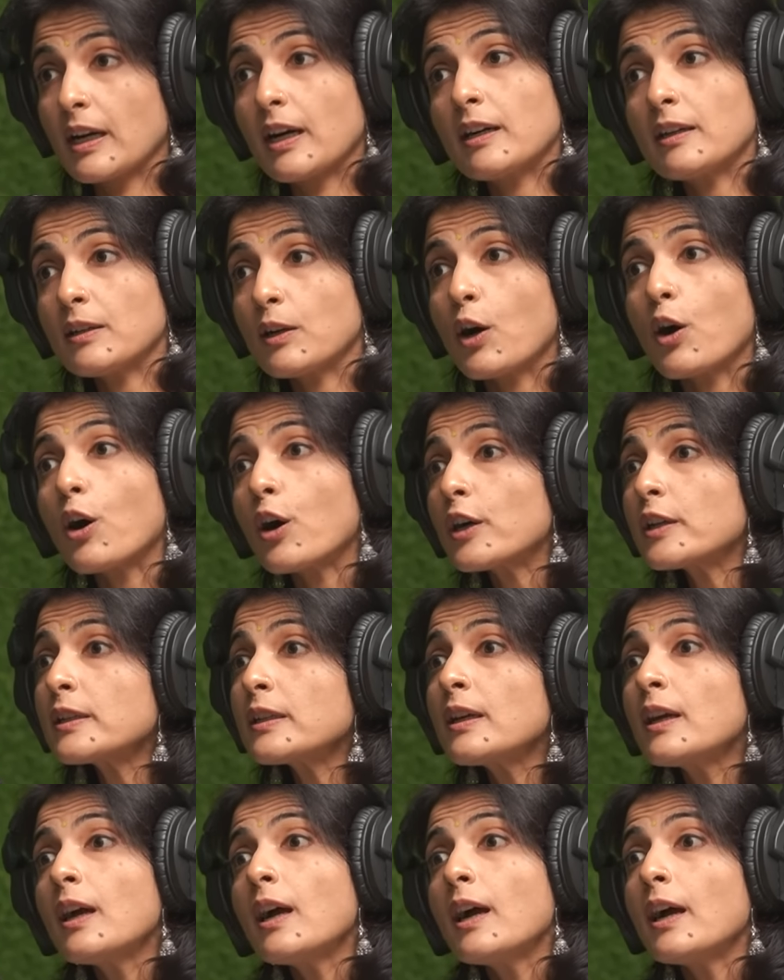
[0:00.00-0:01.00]
हाँ और
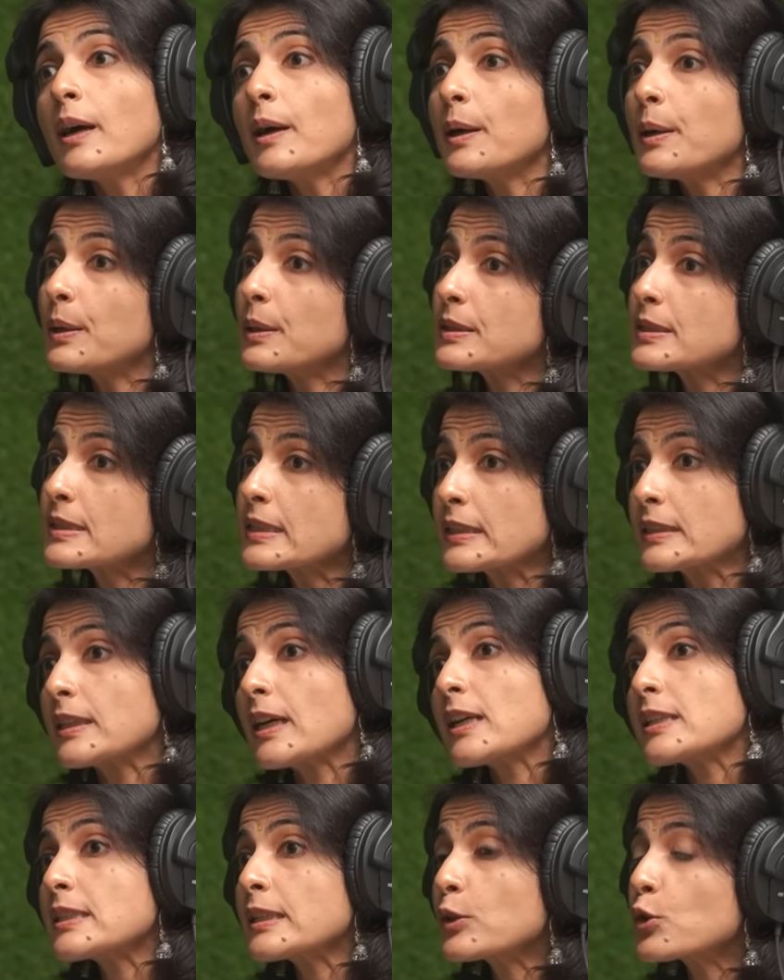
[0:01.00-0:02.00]

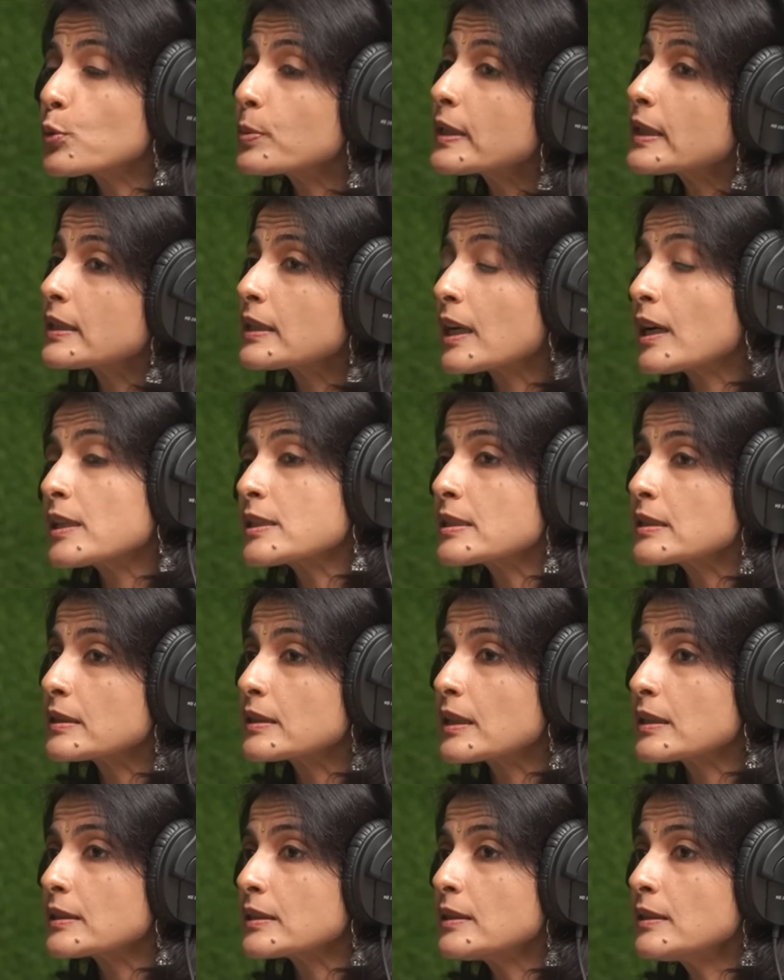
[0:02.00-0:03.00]
सीता जी को भी क्या
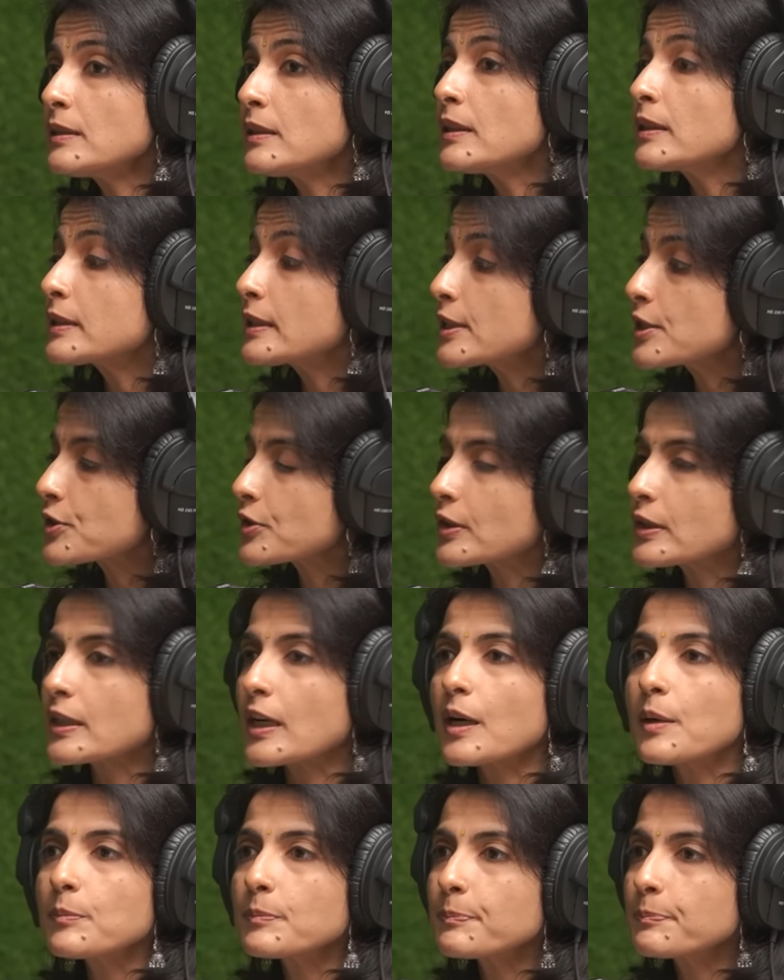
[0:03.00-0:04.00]
चिंता थी कि श्री
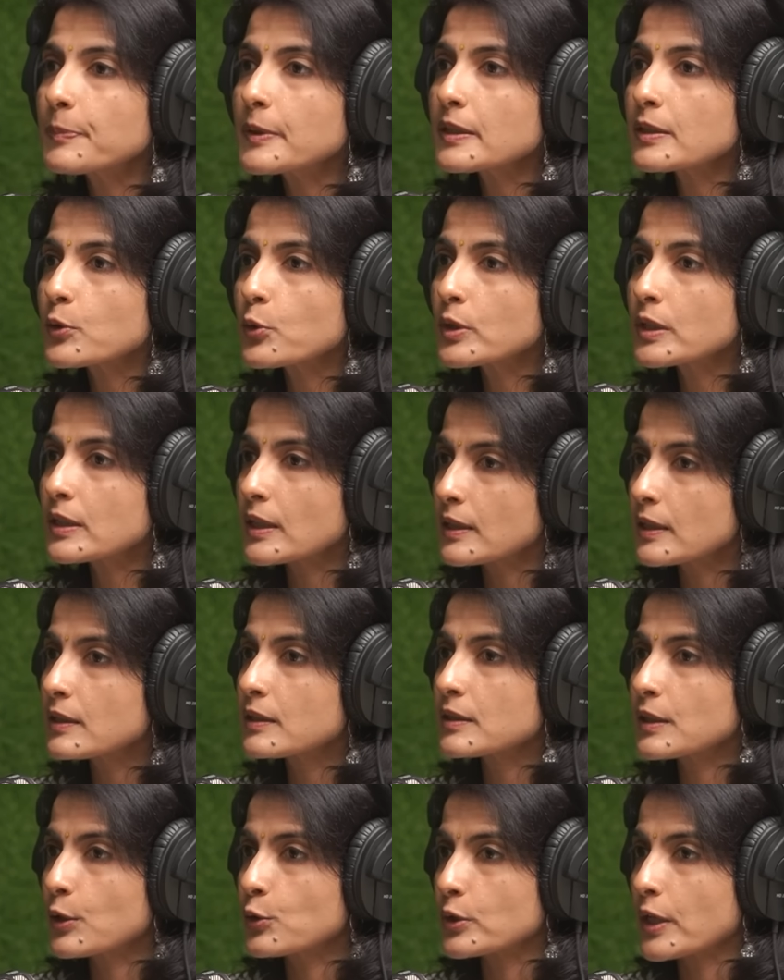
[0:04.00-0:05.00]
राम पर कोई
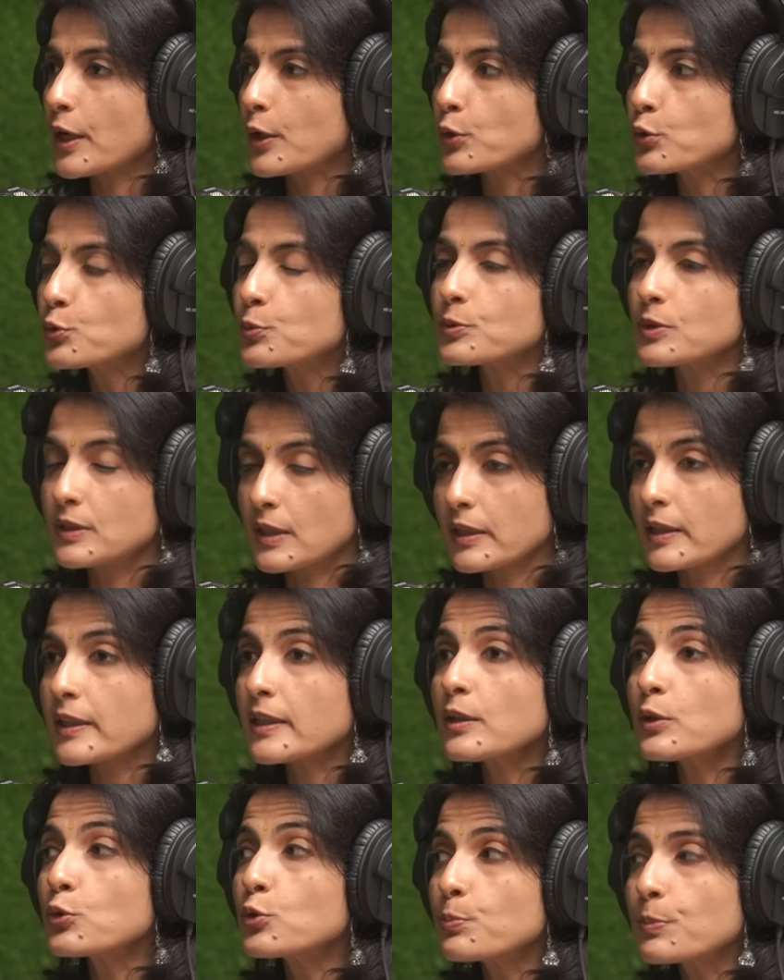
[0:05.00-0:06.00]
कलंक ना उठाए उन लगे
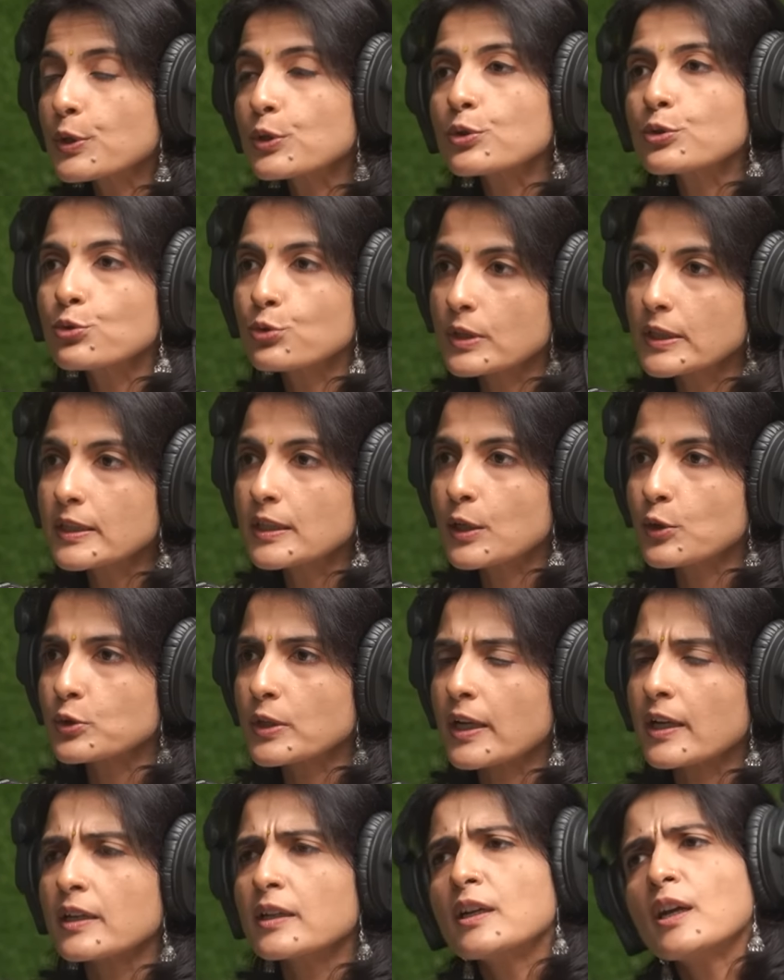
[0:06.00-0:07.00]
उन पर कोई उंगली ना
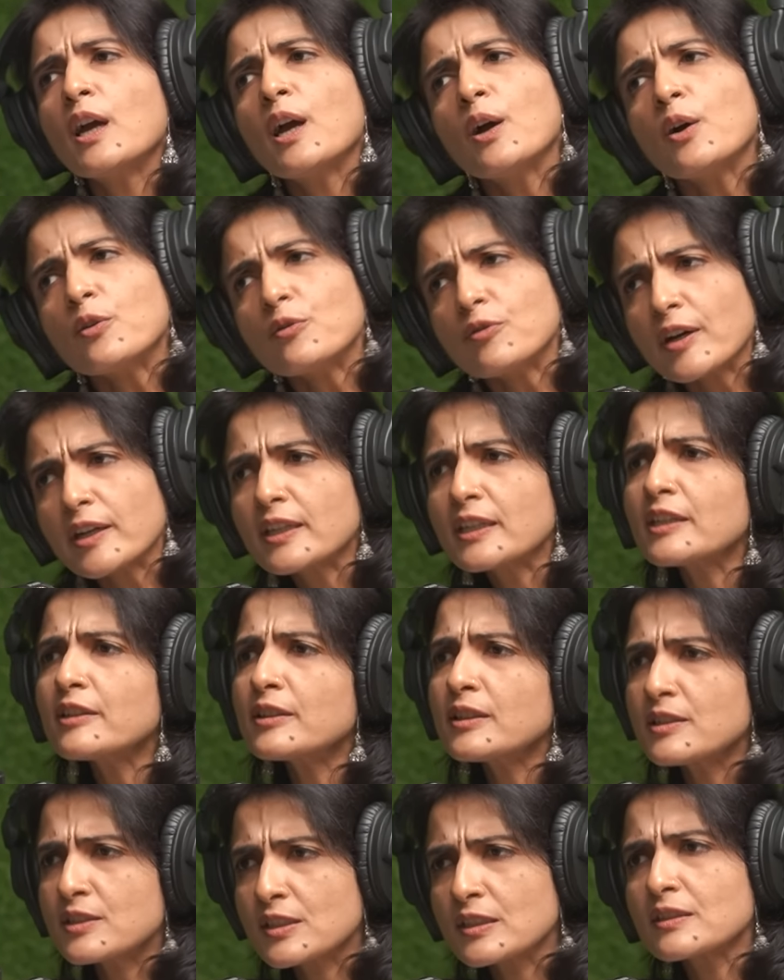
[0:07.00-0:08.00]
उठाए वही
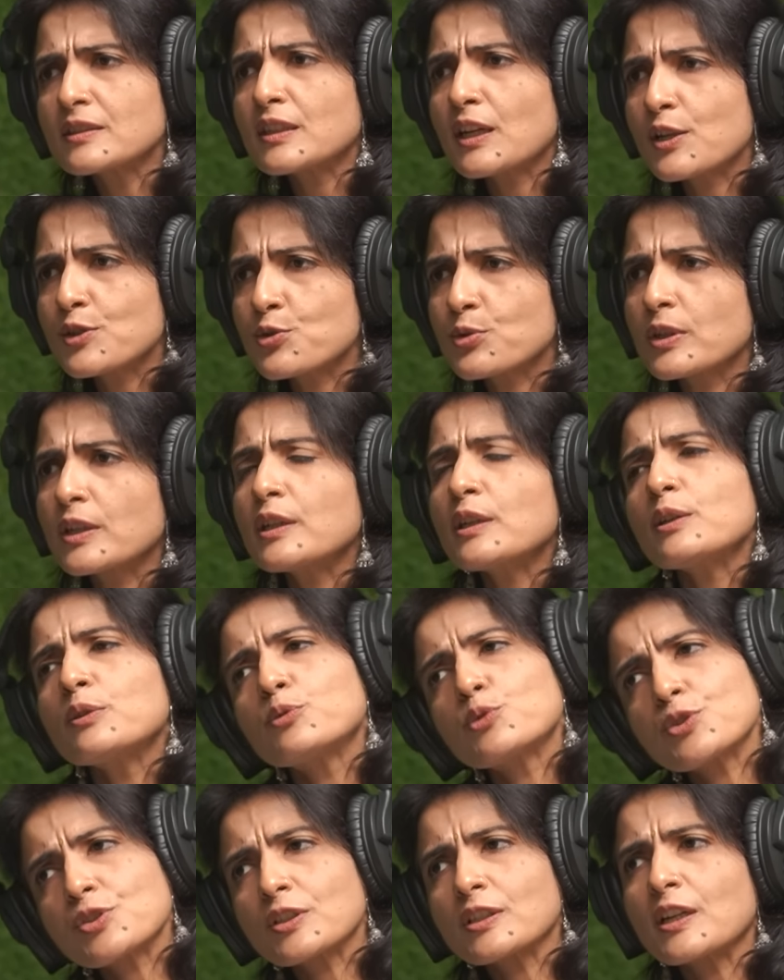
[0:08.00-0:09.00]
चिंता जो है
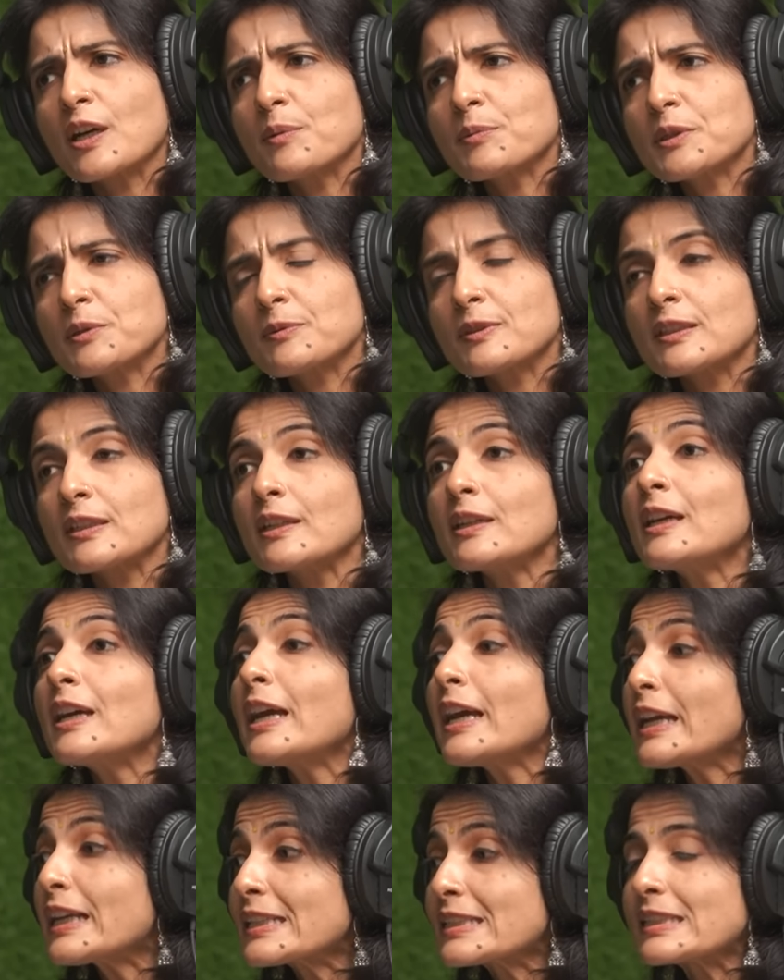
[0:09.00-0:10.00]
वो श्री राम की भी है
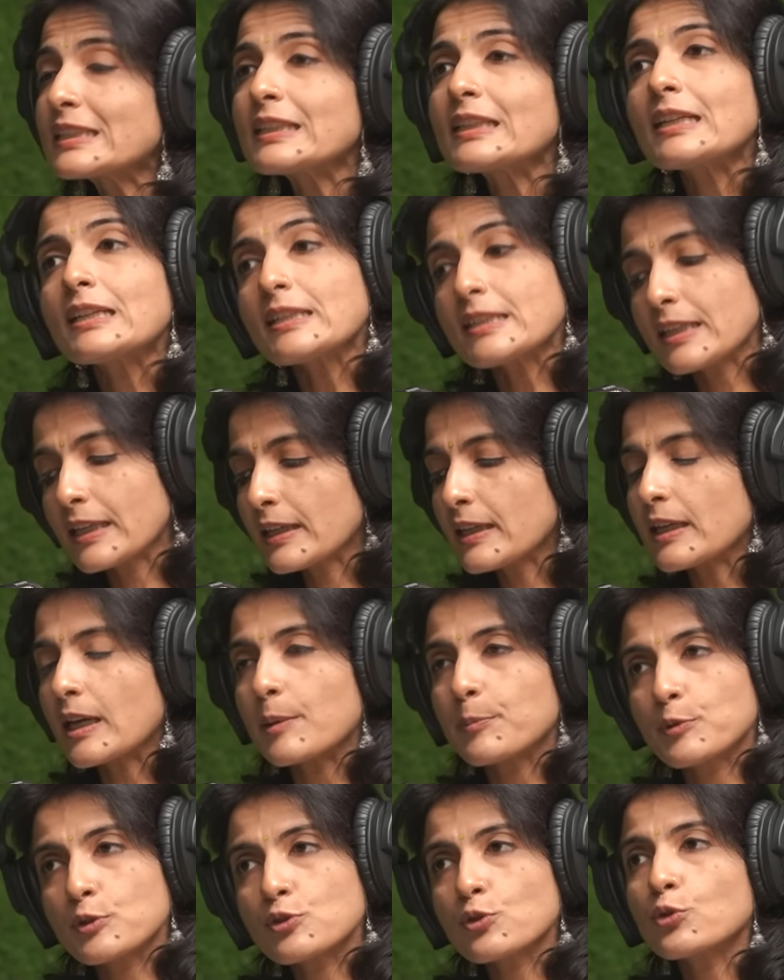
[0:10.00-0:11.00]
इसलिए ये
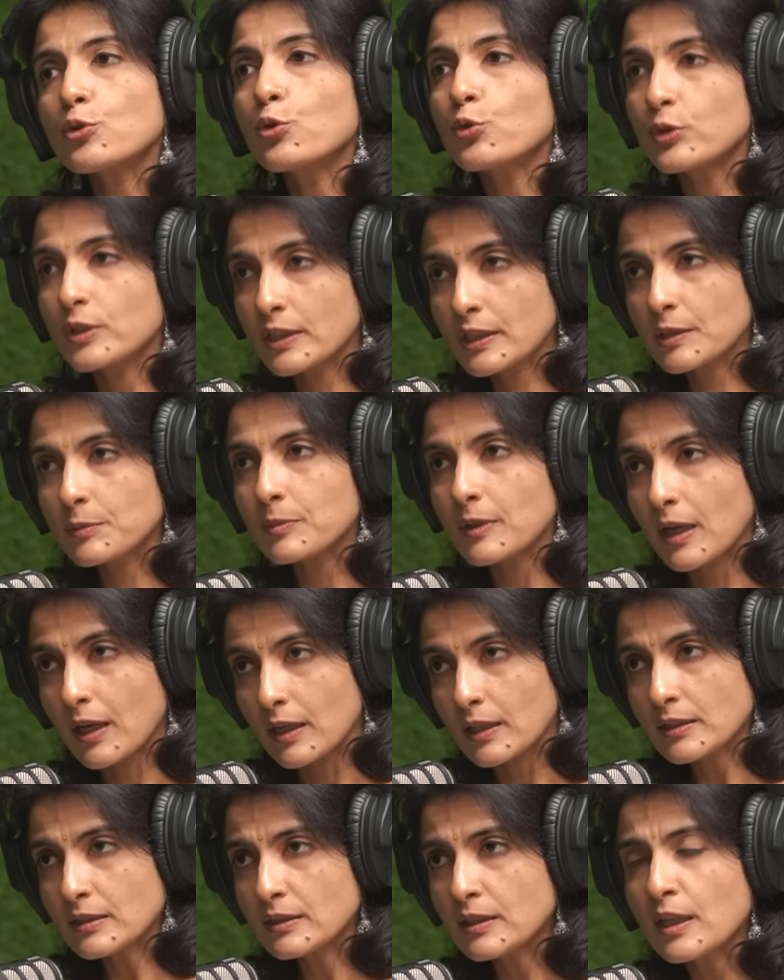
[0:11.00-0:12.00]
एपिसोड होने के
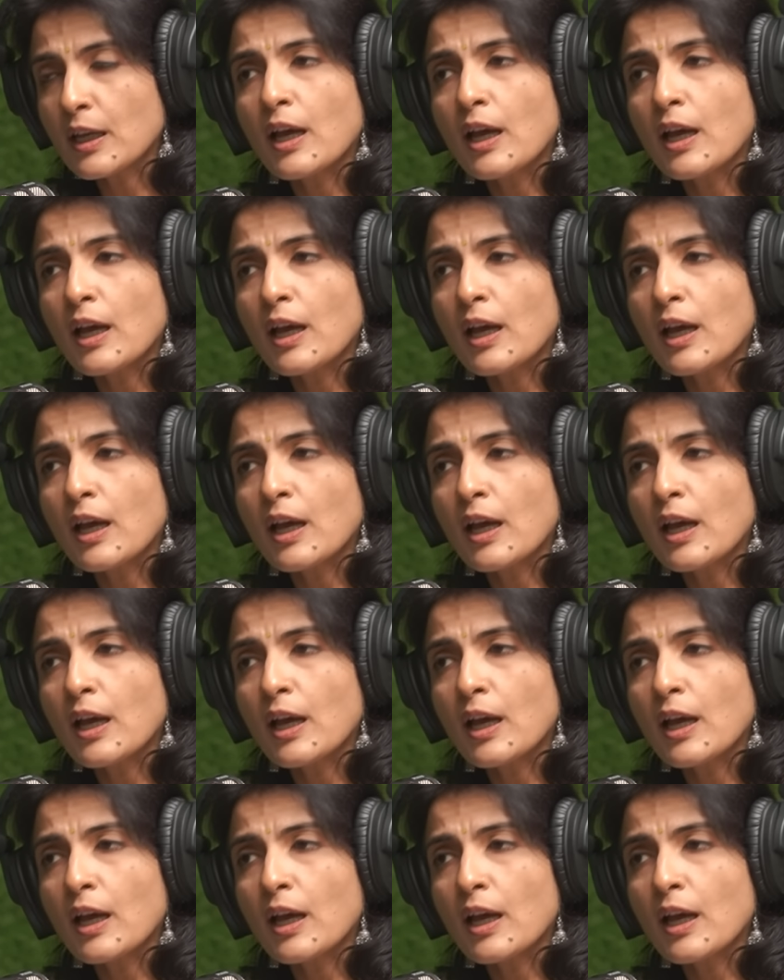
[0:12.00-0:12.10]
बाद